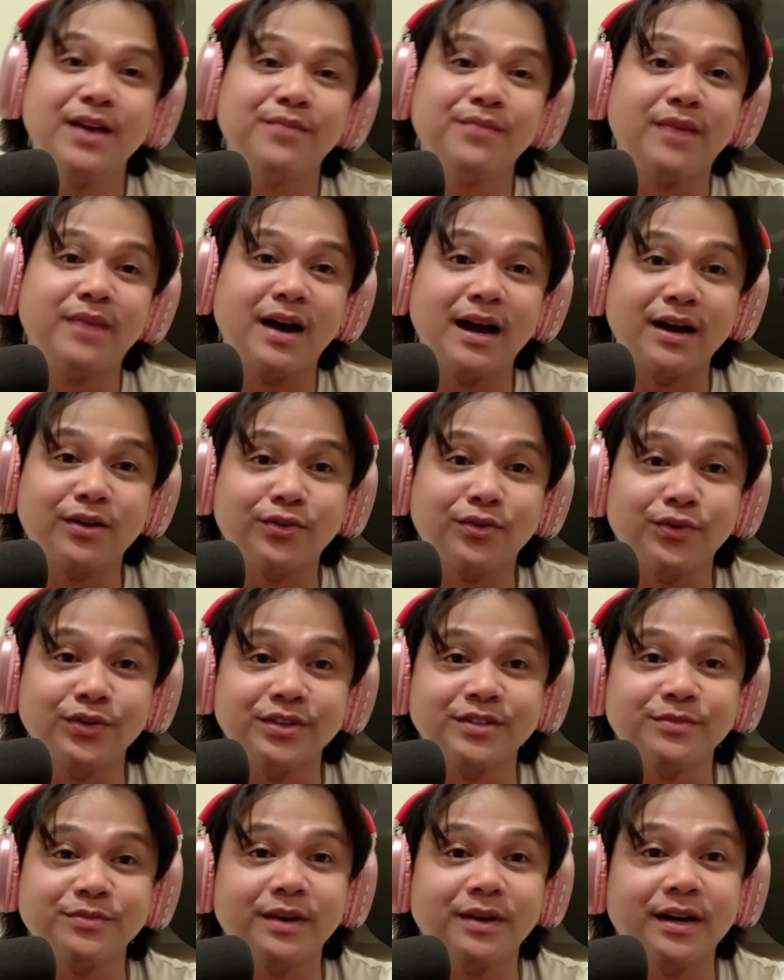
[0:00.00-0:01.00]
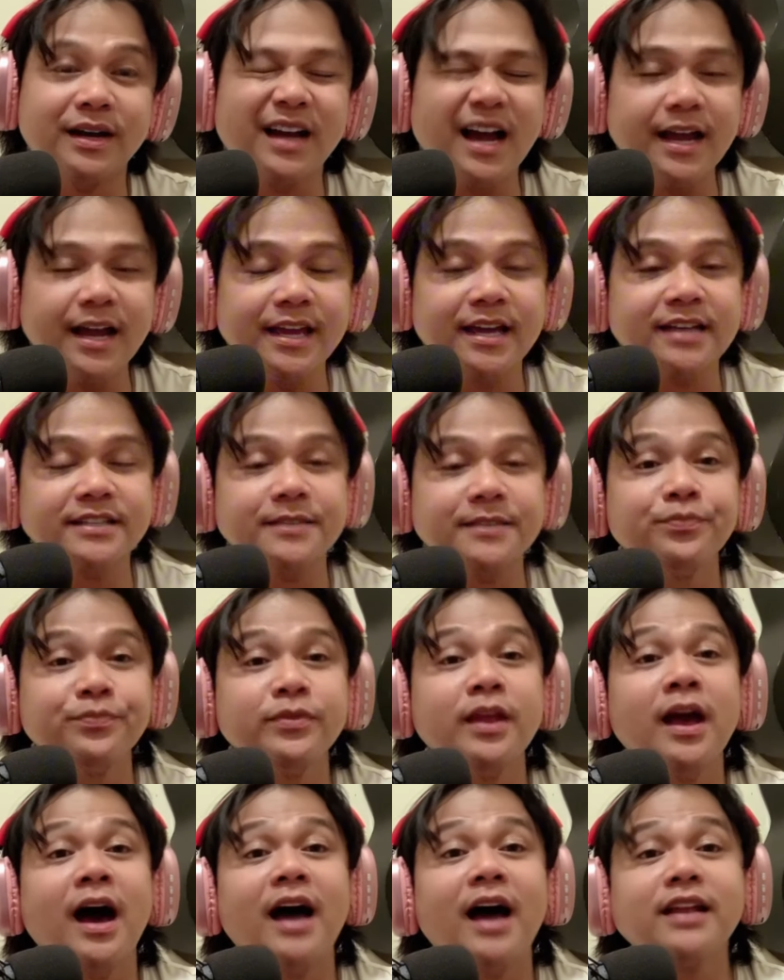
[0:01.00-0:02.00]
Mga kuis, mga gayas.
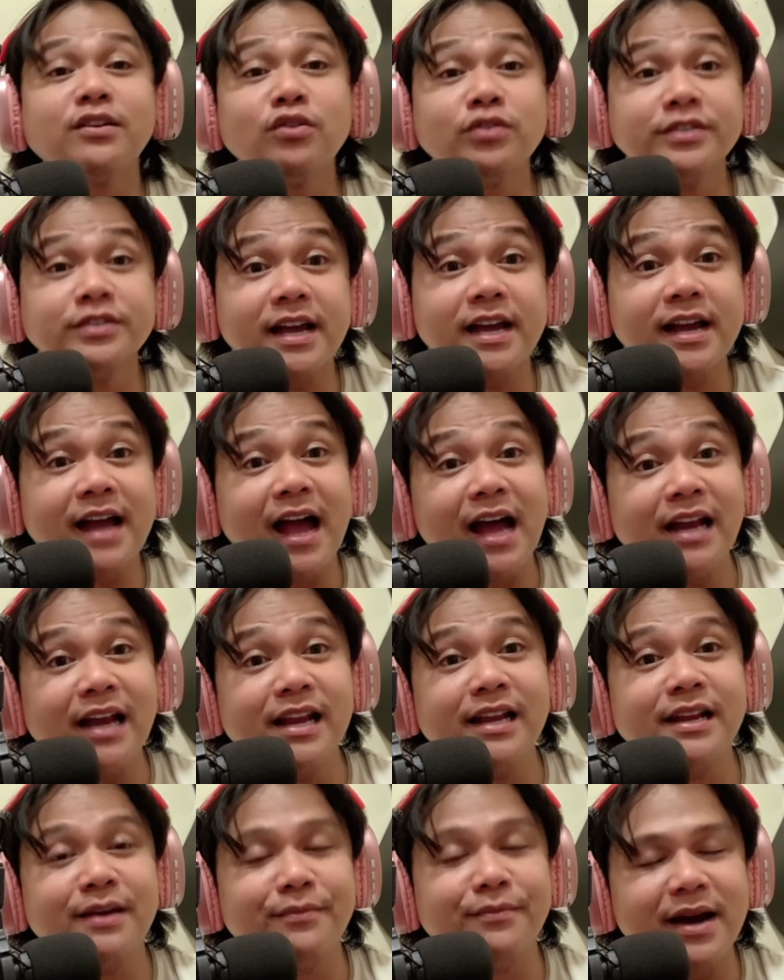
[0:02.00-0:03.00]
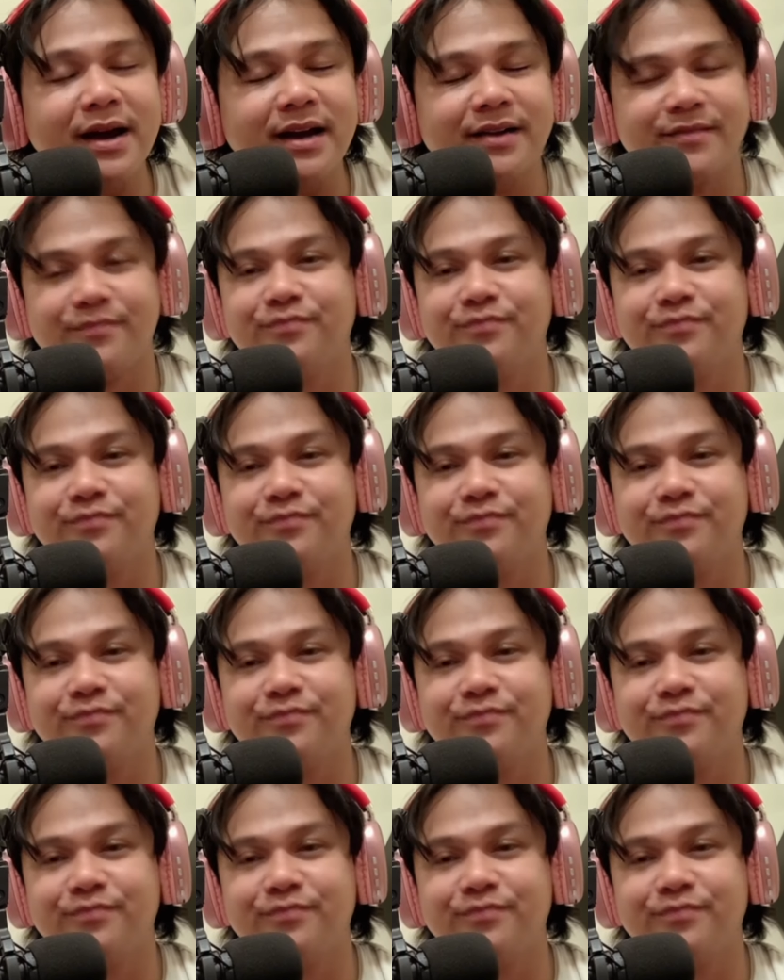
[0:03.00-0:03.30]
At kung sakali namang